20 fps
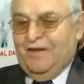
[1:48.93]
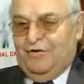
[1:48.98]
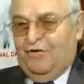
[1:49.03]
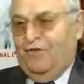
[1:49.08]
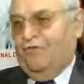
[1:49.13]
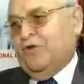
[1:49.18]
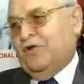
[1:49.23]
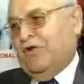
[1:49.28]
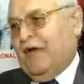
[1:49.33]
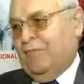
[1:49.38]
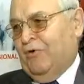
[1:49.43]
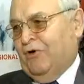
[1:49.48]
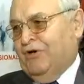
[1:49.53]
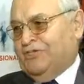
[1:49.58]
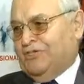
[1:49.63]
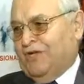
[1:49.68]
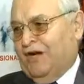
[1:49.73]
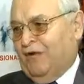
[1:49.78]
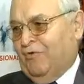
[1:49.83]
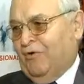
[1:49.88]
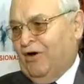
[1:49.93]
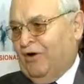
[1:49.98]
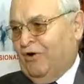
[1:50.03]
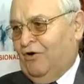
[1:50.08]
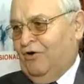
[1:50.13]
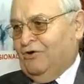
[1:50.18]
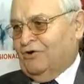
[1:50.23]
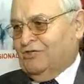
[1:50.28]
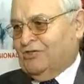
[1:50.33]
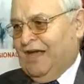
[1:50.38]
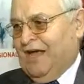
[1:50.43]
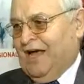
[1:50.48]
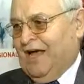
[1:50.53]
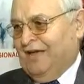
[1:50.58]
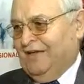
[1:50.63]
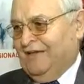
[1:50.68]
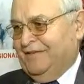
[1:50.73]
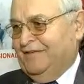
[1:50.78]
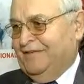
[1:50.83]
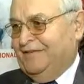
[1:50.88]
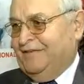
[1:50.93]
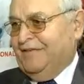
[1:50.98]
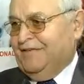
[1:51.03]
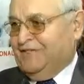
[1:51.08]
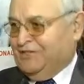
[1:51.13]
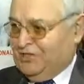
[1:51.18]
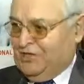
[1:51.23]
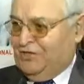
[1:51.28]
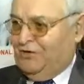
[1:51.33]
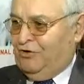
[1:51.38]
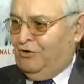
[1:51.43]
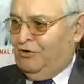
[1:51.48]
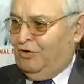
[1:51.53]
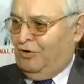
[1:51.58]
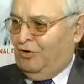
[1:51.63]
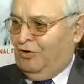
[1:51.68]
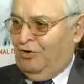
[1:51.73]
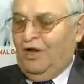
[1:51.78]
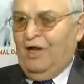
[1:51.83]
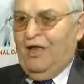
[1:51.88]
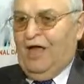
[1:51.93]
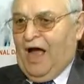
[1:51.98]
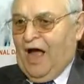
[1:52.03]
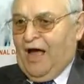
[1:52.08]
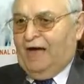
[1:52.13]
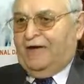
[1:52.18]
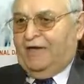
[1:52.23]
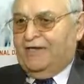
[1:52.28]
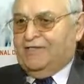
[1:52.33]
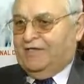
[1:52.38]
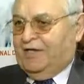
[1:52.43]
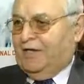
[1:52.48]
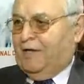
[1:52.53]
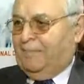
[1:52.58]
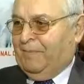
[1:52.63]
non vogliamo essere qualcosa di singolo anche se,